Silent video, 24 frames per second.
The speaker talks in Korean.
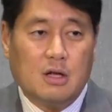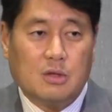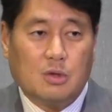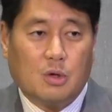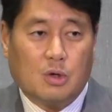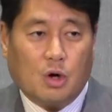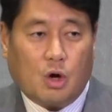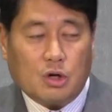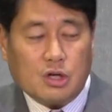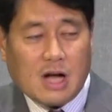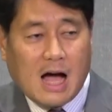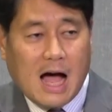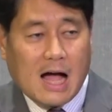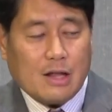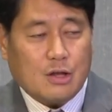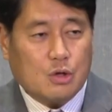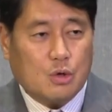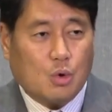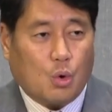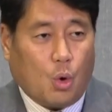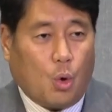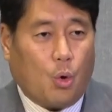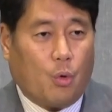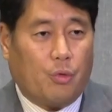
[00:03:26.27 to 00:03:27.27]
또는 어느
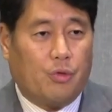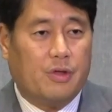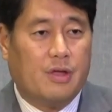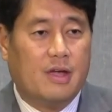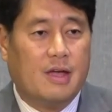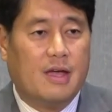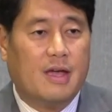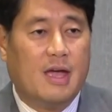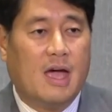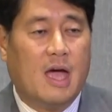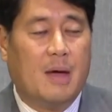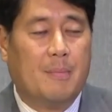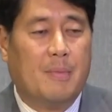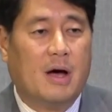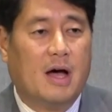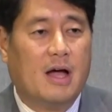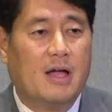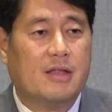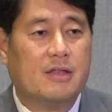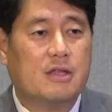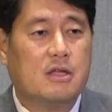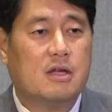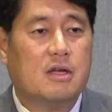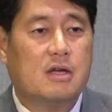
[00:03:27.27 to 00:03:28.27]
한
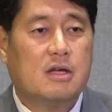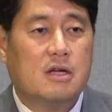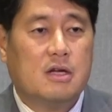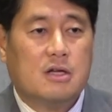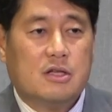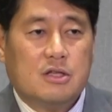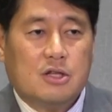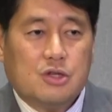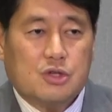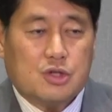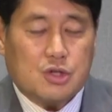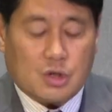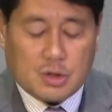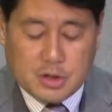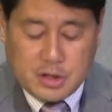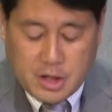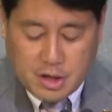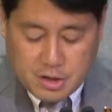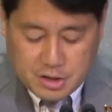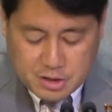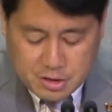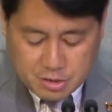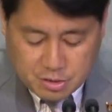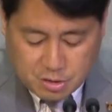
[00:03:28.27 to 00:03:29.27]
곳에만
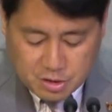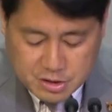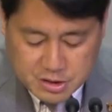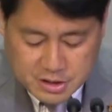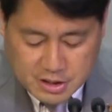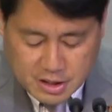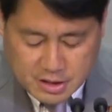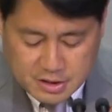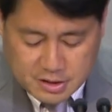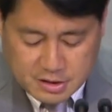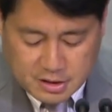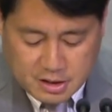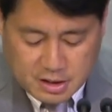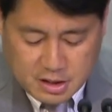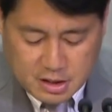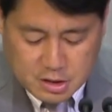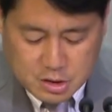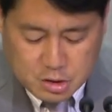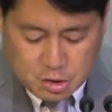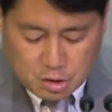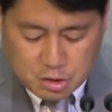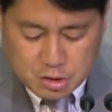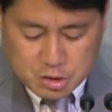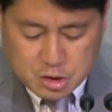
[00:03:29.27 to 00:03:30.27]
특정되어 있는 것이 아니라
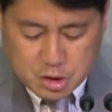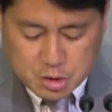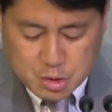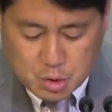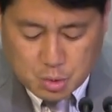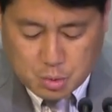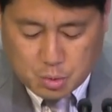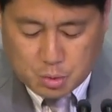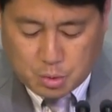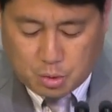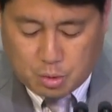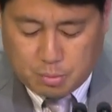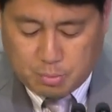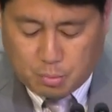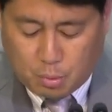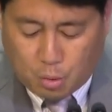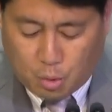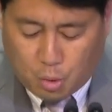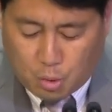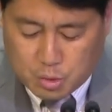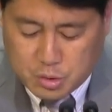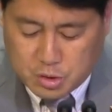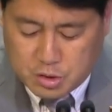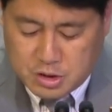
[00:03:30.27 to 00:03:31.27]
전체적으로
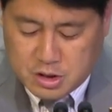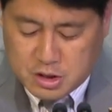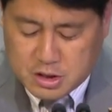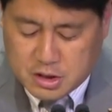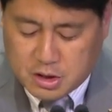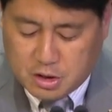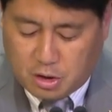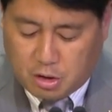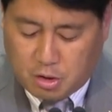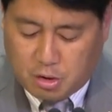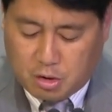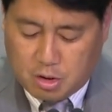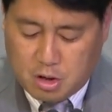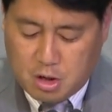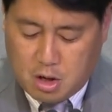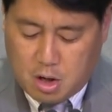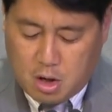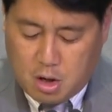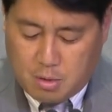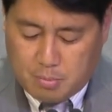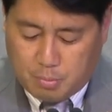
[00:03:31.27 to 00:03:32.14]
모든 지역,